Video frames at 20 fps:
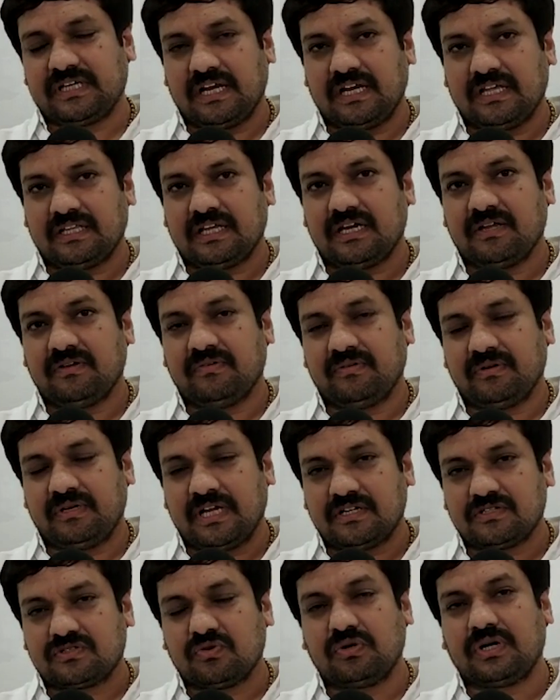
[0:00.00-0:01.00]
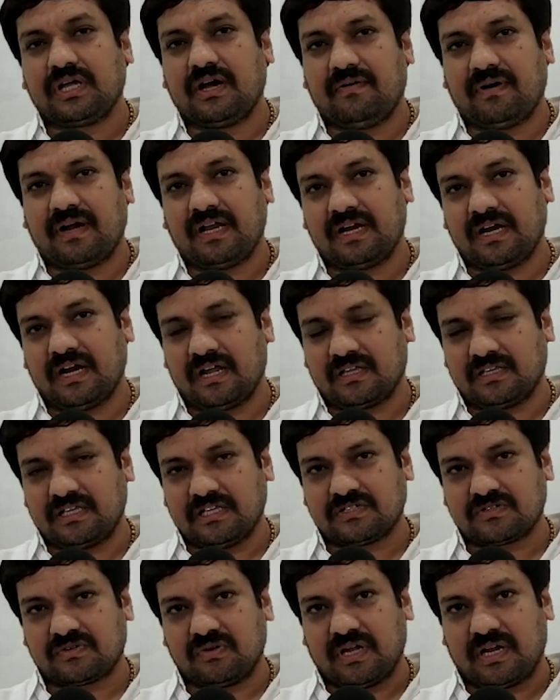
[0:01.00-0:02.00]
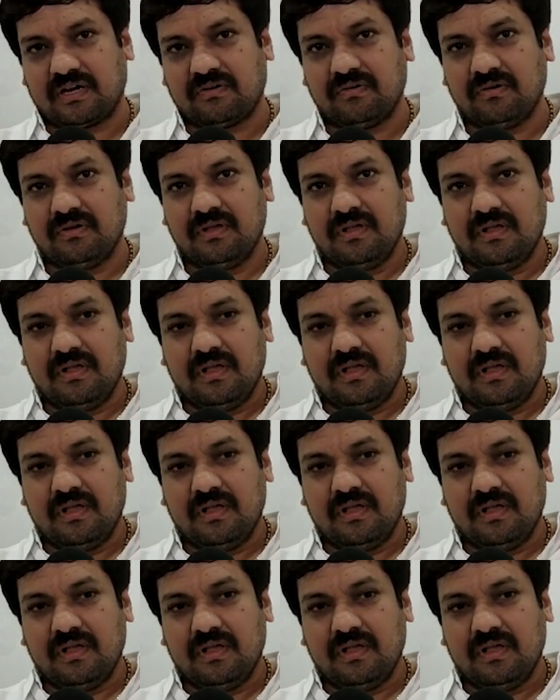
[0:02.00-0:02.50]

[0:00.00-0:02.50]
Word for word: చేయలేదని నేను సూటిగా వాళ్ళని అడగదలుచుకున్నాను